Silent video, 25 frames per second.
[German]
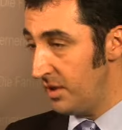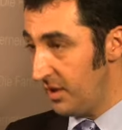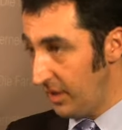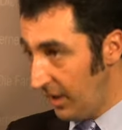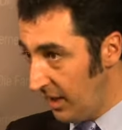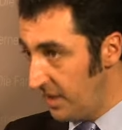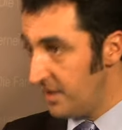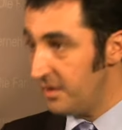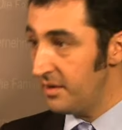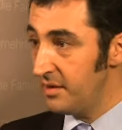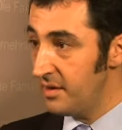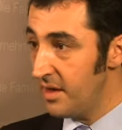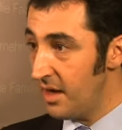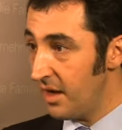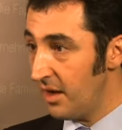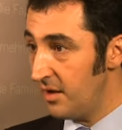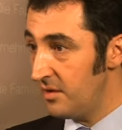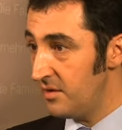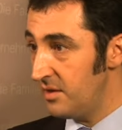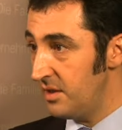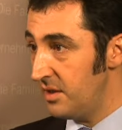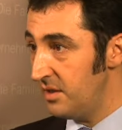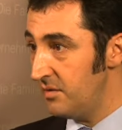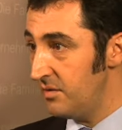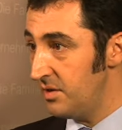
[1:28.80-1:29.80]
die
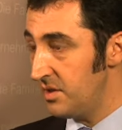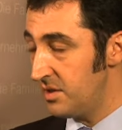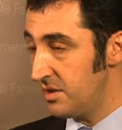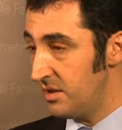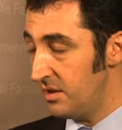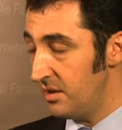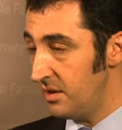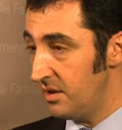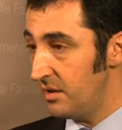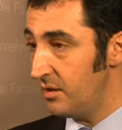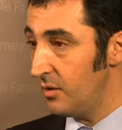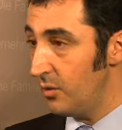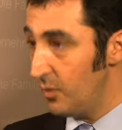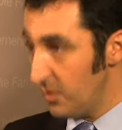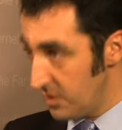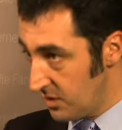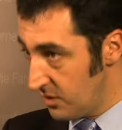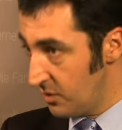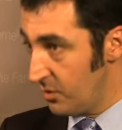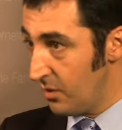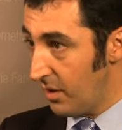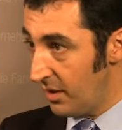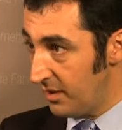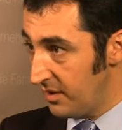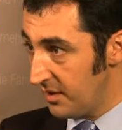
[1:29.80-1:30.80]
Rentengarantie, wie es die Große
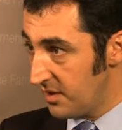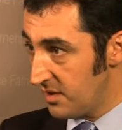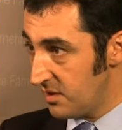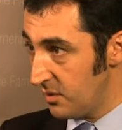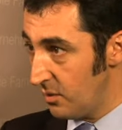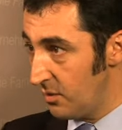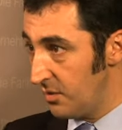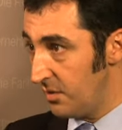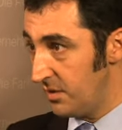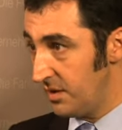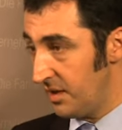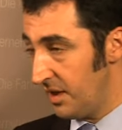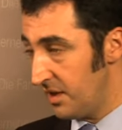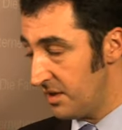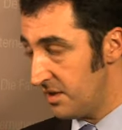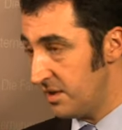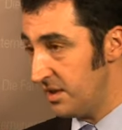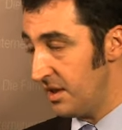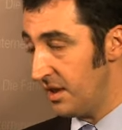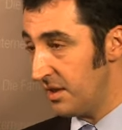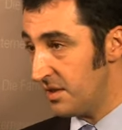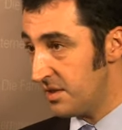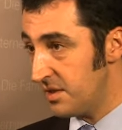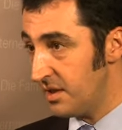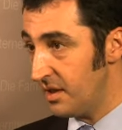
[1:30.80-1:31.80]
Koalition und die
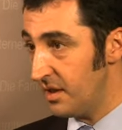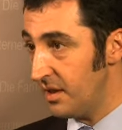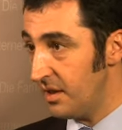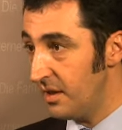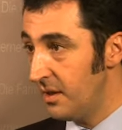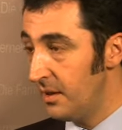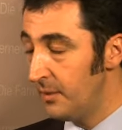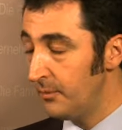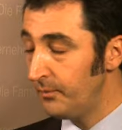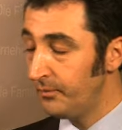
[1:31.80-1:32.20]
jetzige